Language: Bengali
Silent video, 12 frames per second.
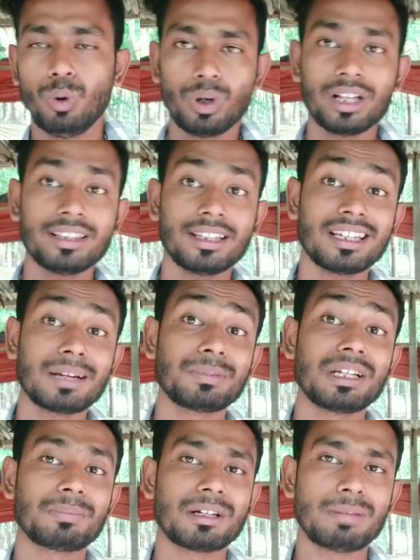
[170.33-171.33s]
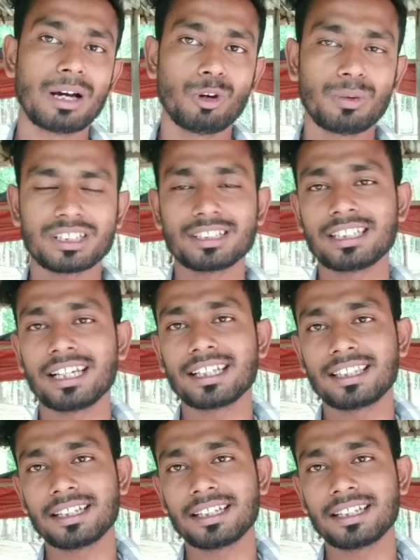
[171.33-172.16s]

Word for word: ওখান থেকে আপনি আপনার ভালোবাসার জায়গা